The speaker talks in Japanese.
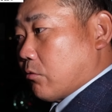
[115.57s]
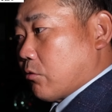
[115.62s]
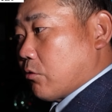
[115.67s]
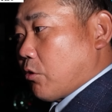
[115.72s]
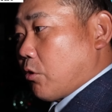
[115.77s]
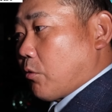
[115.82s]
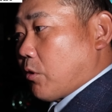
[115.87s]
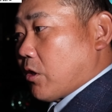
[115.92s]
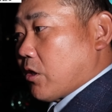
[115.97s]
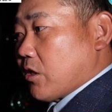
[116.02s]

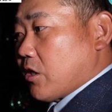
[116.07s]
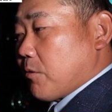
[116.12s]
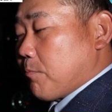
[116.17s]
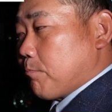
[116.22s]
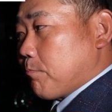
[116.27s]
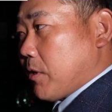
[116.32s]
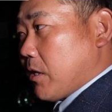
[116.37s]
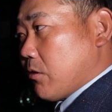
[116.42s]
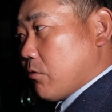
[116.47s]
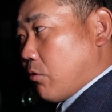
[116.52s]
要は引っ
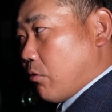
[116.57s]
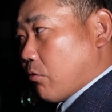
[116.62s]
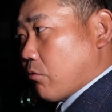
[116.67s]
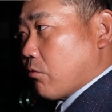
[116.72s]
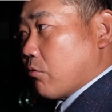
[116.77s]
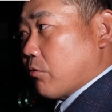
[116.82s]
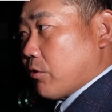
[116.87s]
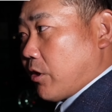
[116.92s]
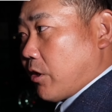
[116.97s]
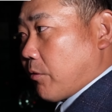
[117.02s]
張る方
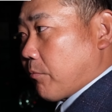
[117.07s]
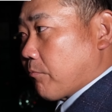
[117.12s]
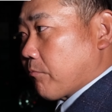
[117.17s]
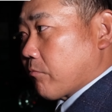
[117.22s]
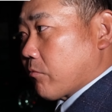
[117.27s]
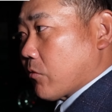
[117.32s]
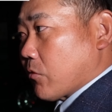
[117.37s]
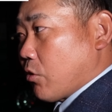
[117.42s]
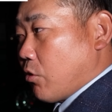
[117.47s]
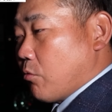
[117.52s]
向に
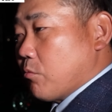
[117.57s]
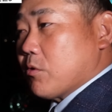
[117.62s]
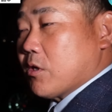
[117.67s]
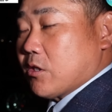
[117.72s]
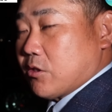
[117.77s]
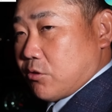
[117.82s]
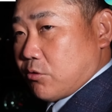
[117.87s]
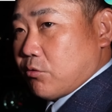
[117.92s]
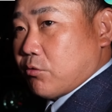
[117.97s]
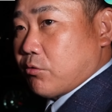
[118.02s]

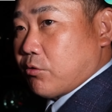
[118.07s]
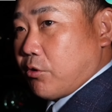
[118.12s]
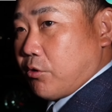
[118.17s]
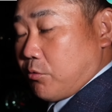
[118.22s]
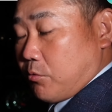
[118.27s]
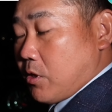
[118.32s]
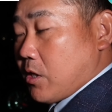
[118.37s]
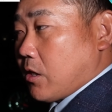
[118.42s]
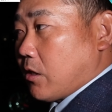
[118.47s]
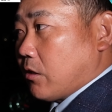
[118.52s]
ホームランするっていう
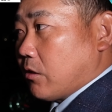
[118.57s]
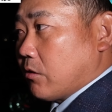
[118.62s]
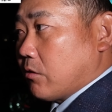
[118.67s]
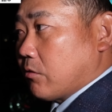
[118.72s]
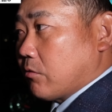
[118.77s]
のは、